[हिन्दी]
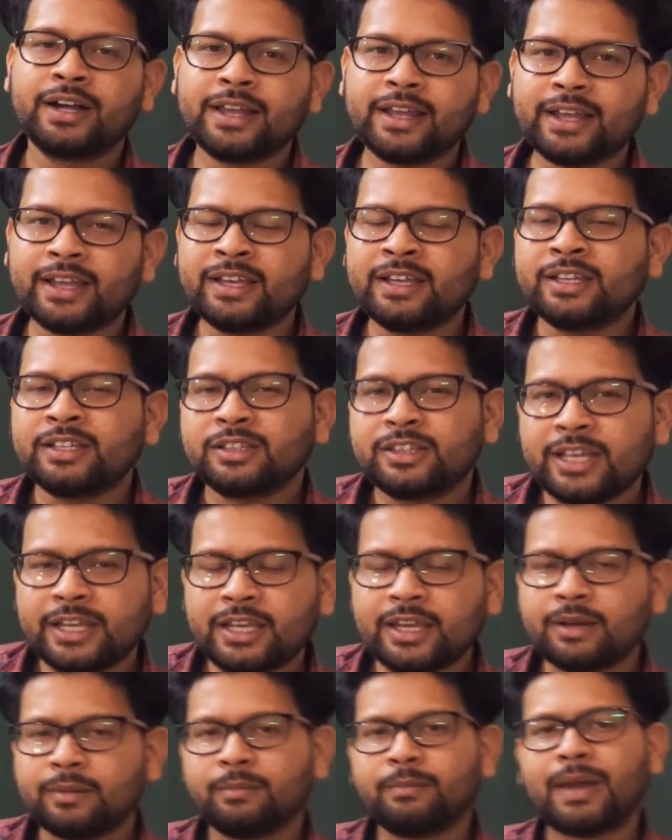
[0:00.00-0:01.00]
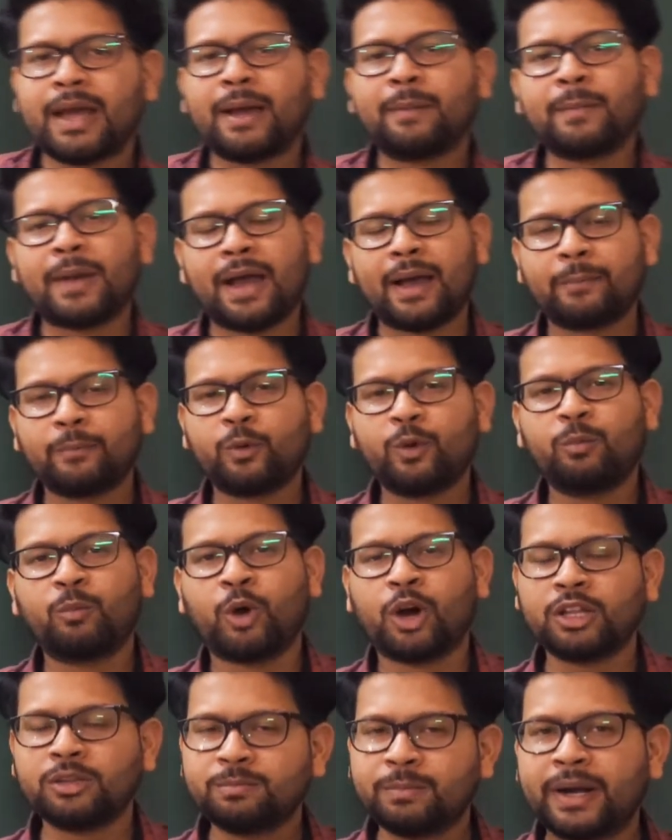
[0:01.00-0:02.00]
ठीक है देखिए मैम आपको
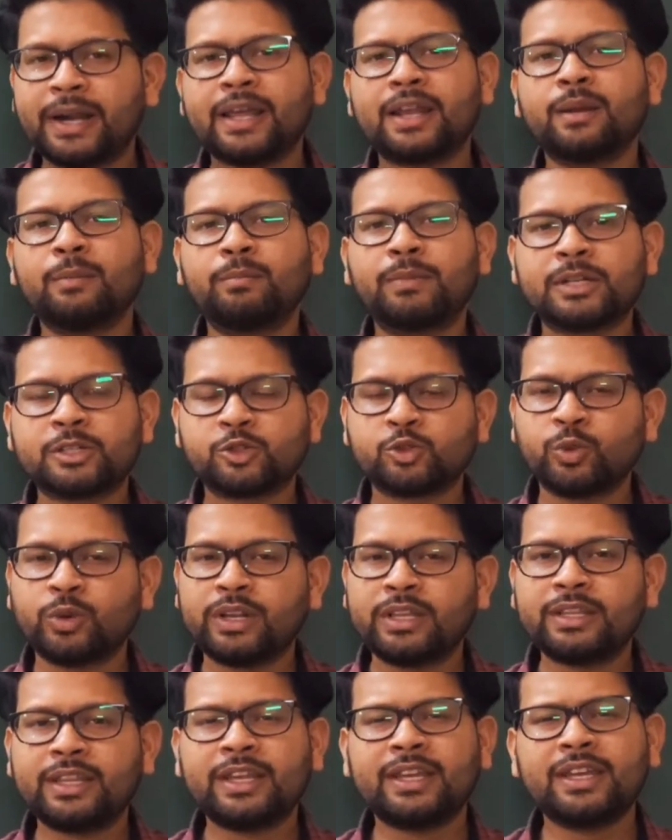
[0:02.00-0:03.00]
बहुत बड़े नंबर्स तो नहीं